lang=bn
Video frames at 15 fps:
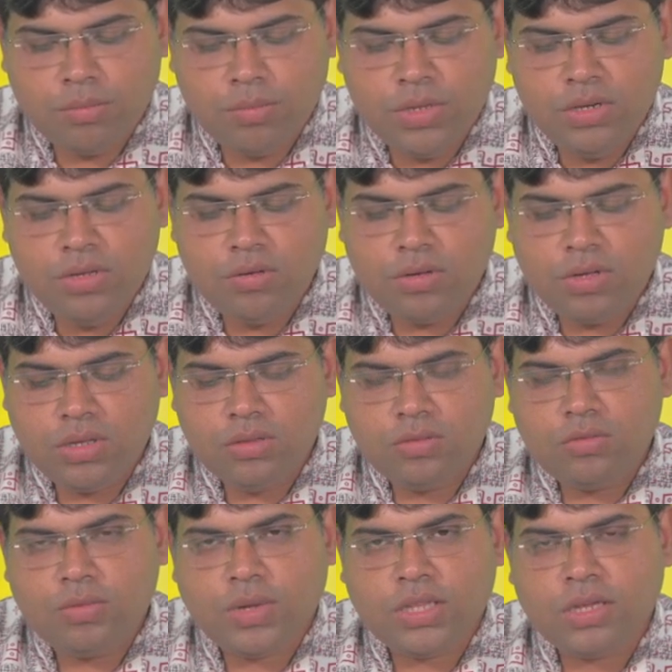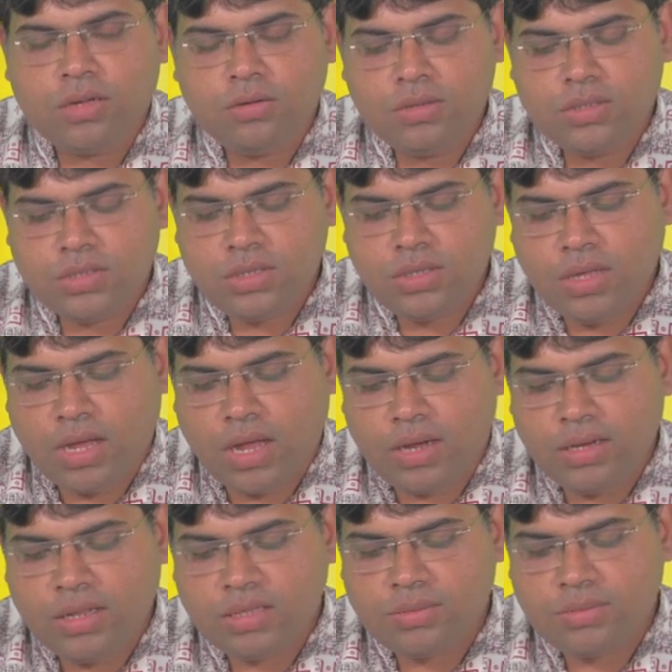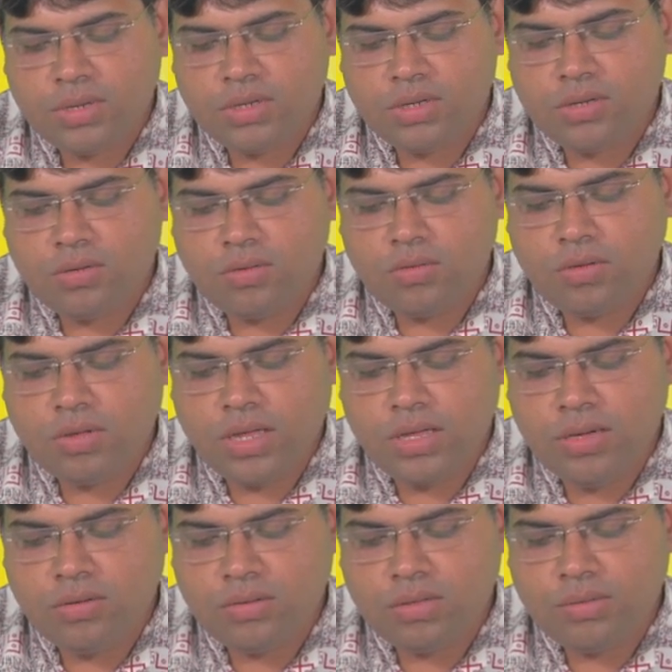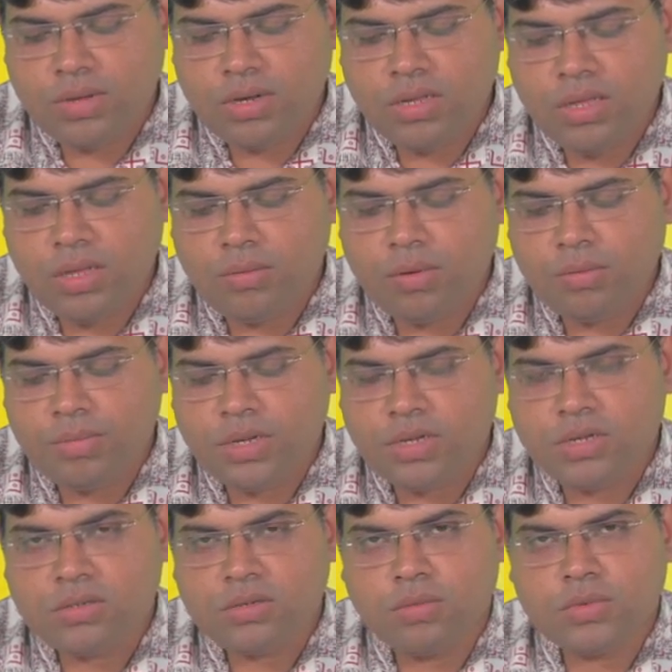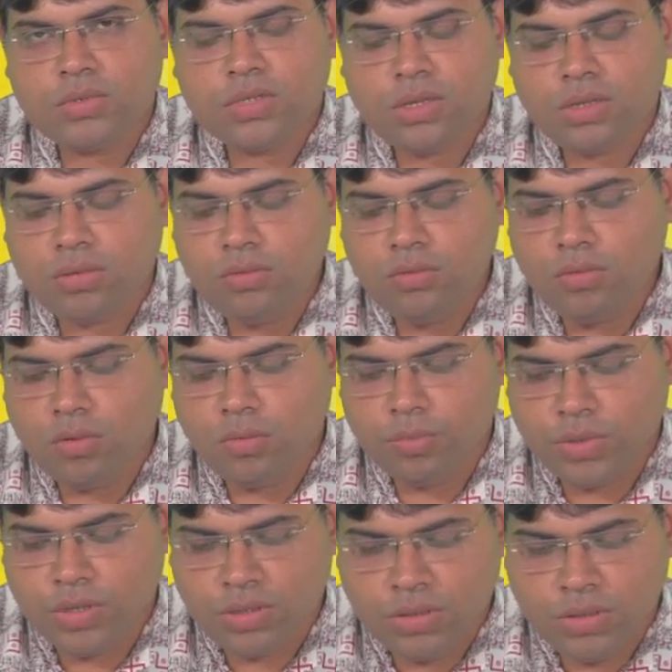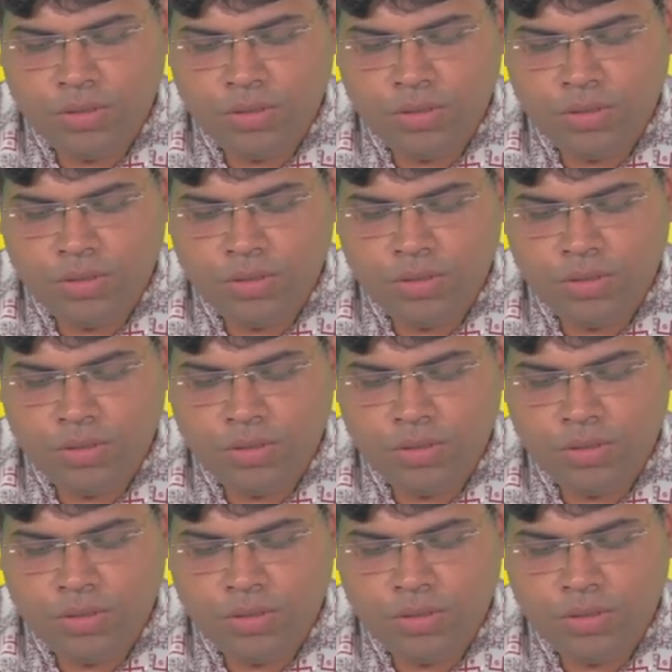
বিনিয়োগে কিন্তু বাধা রয়েছে আনএক্সপেক্টেড কোনো গেইন হতে পারে এবং পেটের সমস্যা কিন্তু কমবে